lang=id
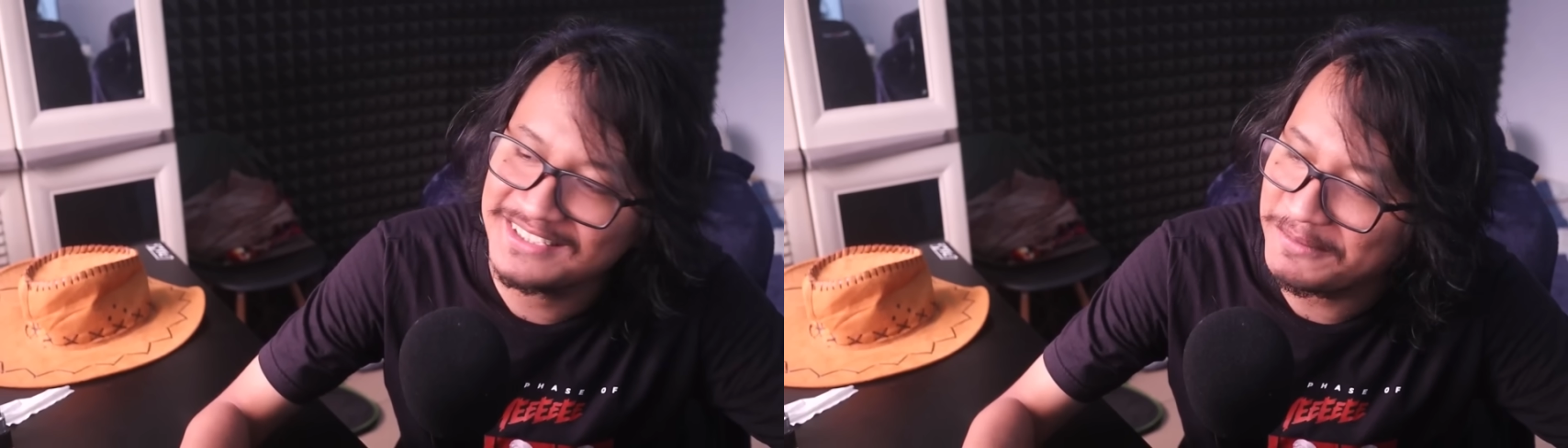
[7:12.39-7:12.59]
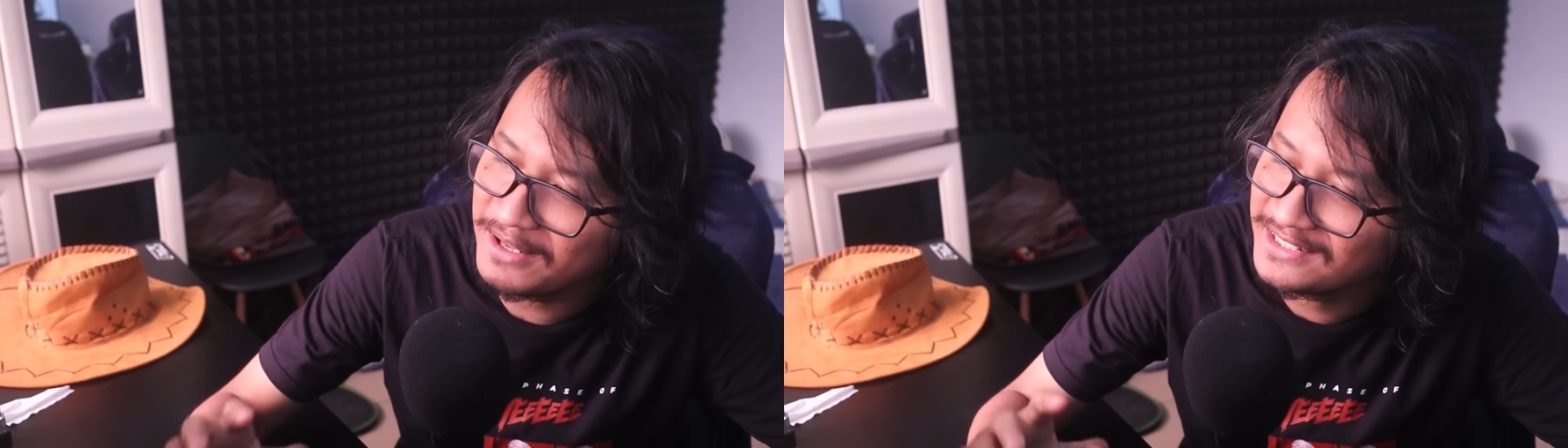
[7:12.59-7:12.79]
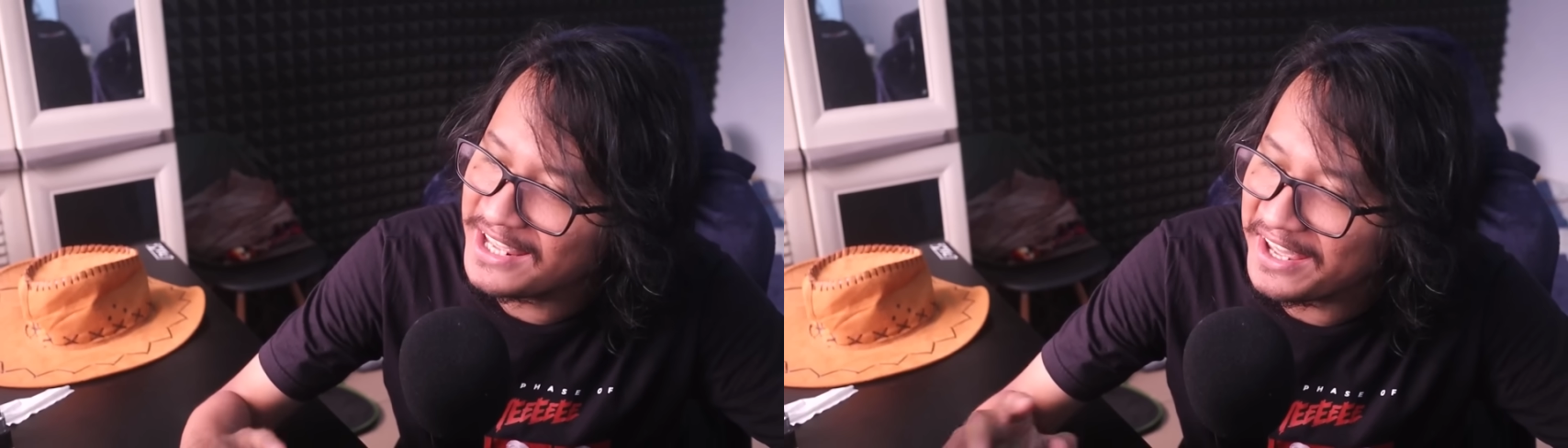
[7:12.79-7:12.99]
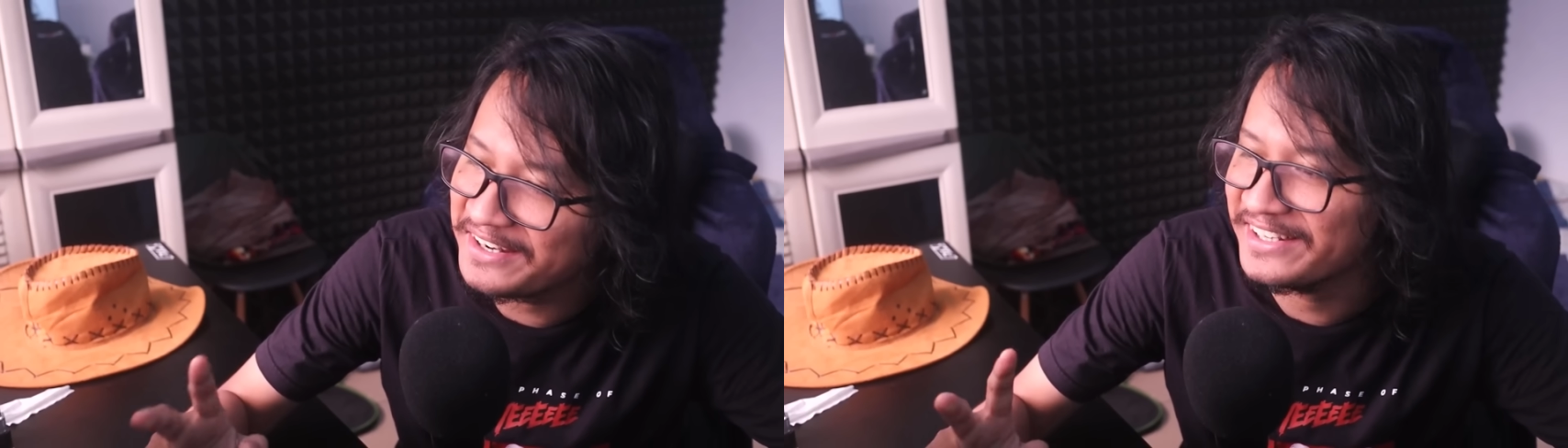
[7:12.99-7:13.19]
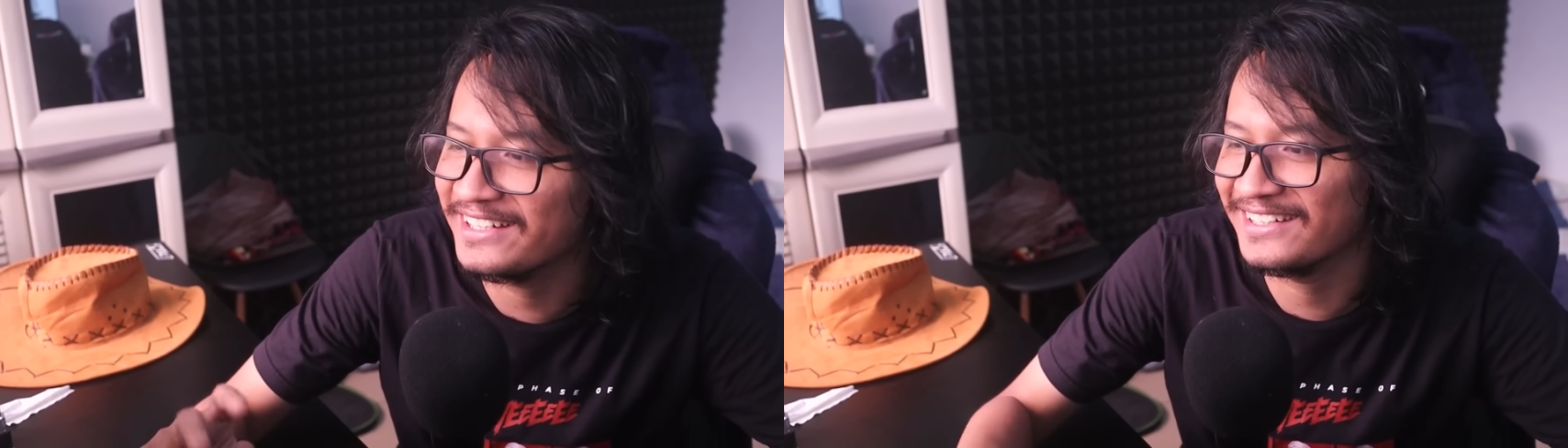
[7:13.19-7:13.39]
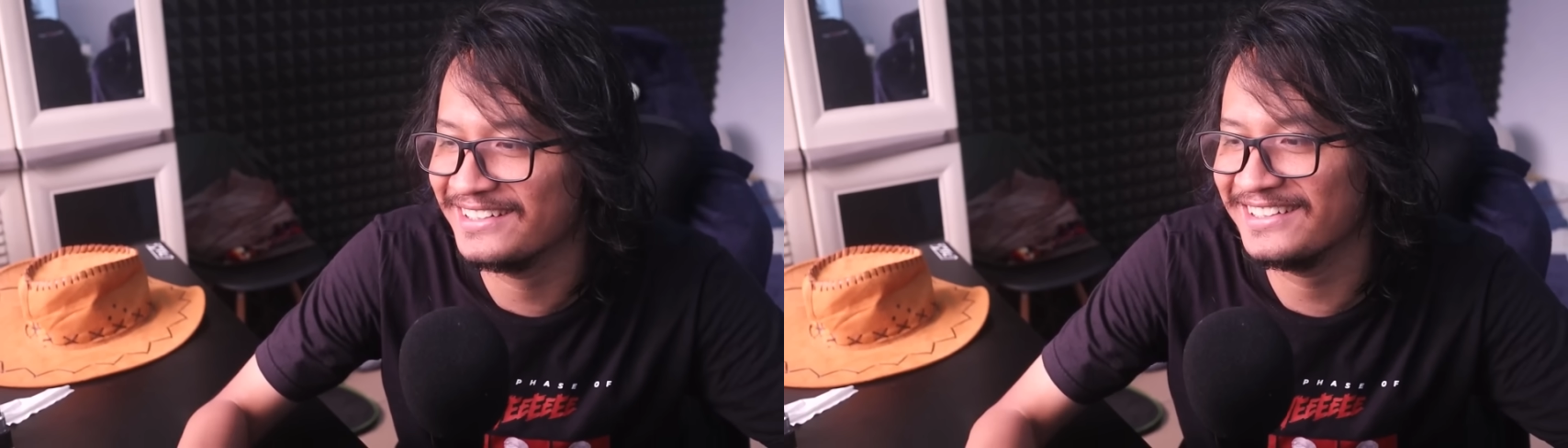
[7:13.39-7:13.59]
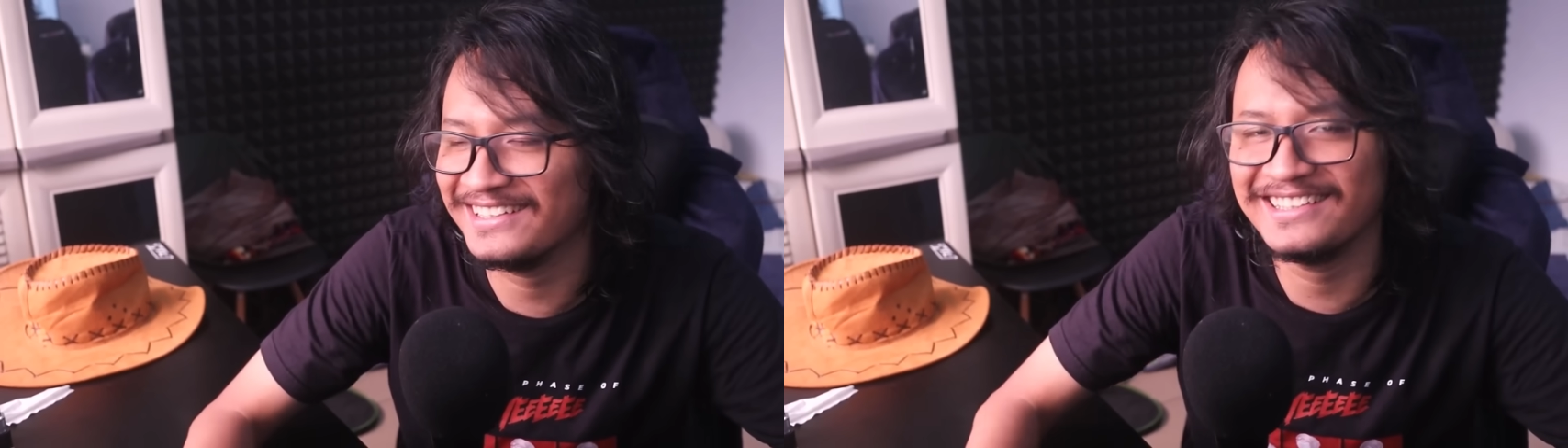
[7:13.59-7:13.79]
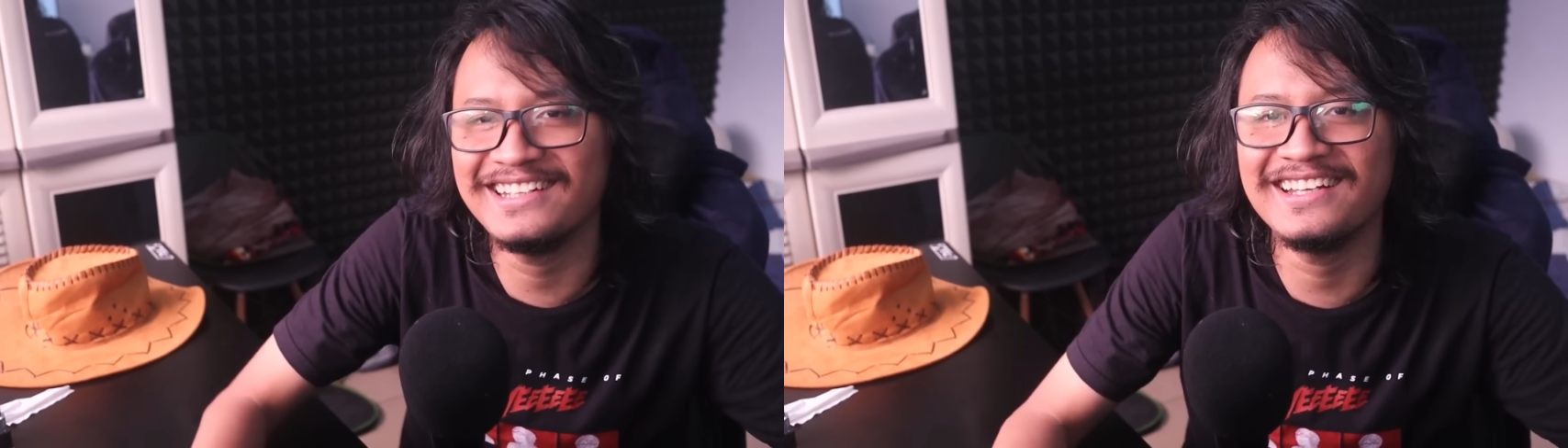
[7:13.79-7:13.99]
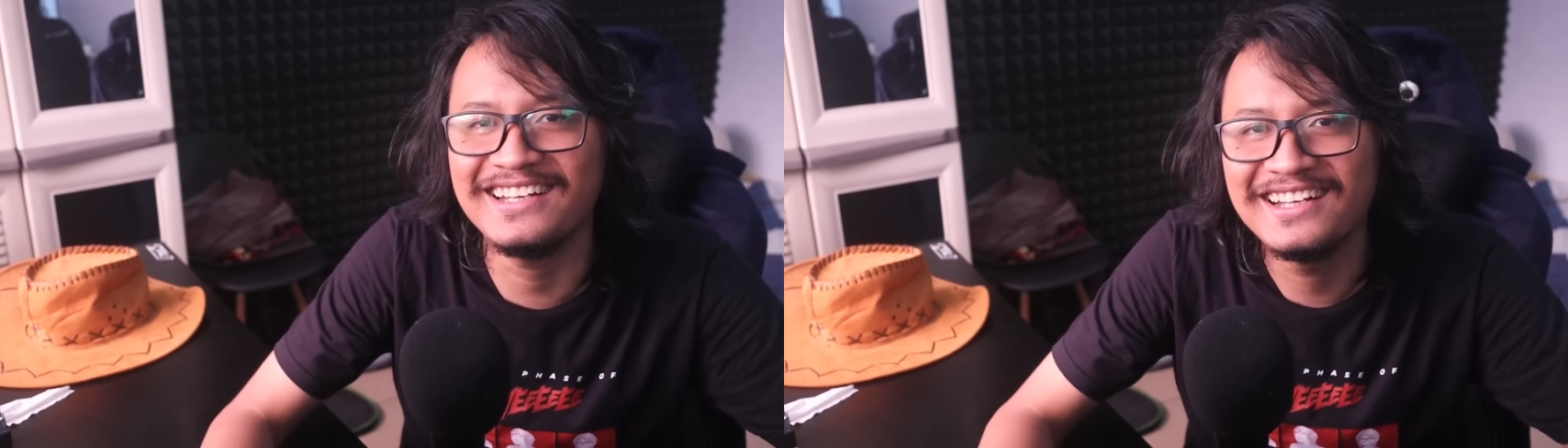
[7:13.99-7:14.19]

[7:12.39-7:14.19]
sama the ending okay, jadi